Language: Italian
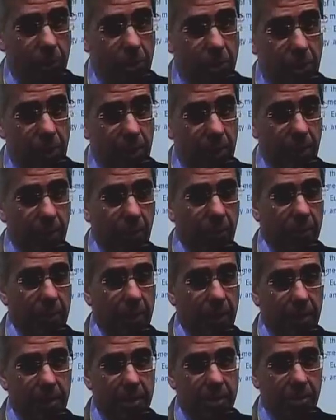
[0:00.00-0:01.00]

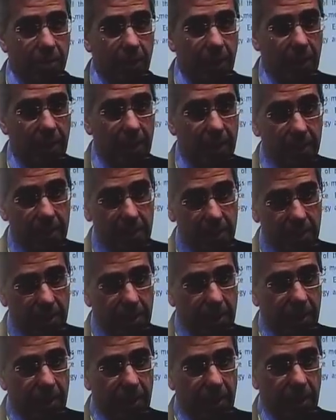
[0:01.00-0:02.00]
multicentrico internazionale
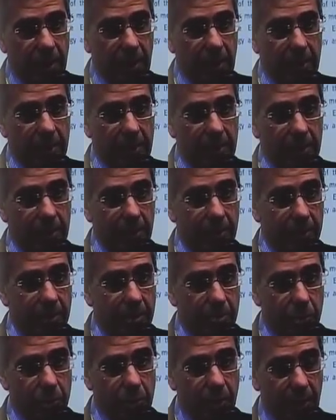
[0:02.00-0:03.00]
che ha
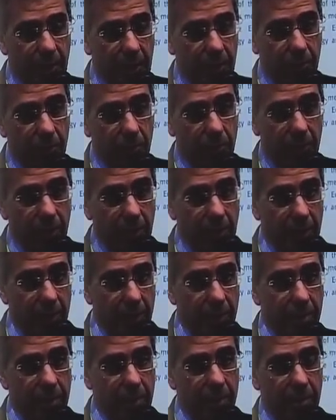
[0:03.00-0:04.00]
eh, dimostrato
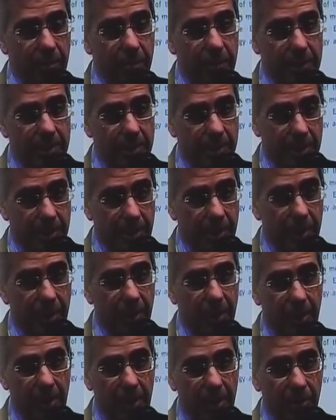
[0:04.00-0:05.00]
che eh,
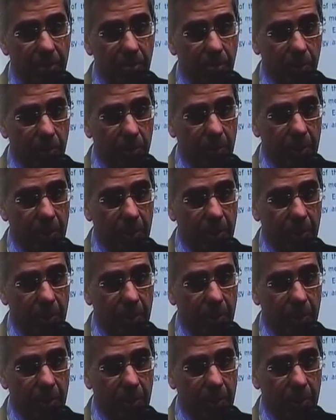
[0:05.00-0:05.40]
pazienti che hanno